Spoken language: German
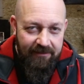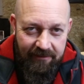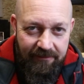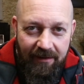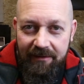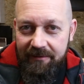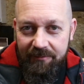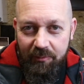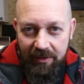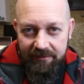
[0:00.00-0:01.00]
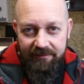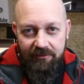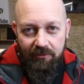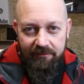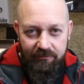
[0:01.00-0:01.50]
Das Geile an diesem Projekt ist, ihr
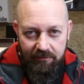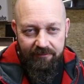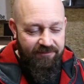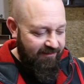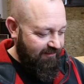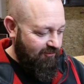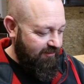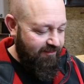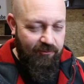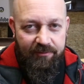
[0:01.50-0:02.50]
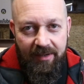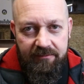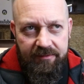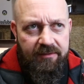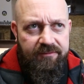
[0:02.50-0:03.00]
könnt es sogar fast kostenlos
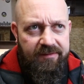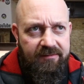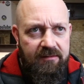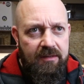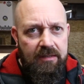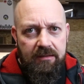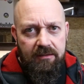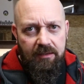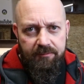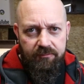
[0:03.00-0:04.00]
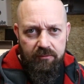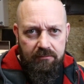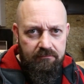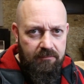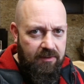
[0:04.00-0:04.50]
machen. Was heißt fast? Ich habe
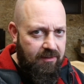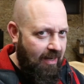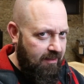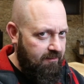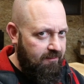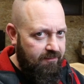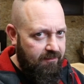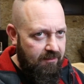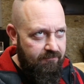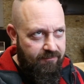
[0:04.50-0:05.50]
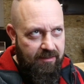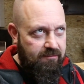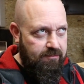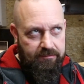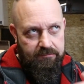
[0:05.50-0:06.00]
dafür gar nichts ausgegeben,
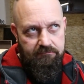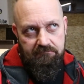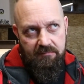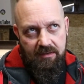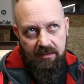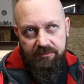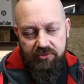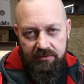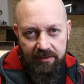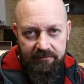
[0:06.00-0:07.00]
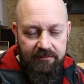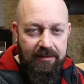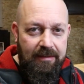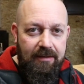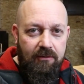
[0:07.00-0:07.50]
weil ich alles schon hatte.
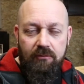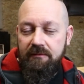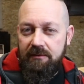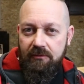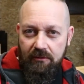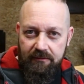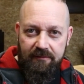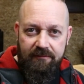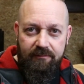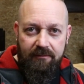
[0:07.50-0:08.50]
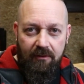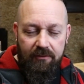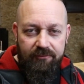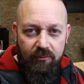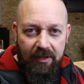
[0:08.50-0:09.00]
Und ihr könnt das
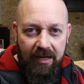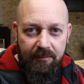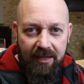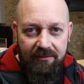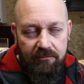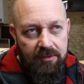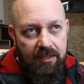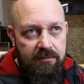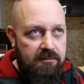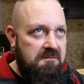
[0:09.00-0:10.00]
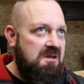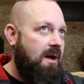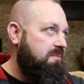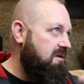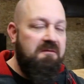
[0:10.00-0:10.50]
auch so nachmachen oder halt in
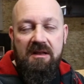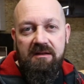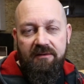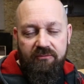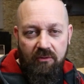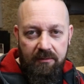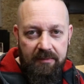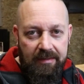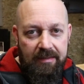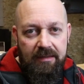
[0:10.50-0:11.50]
abgewandelter Form.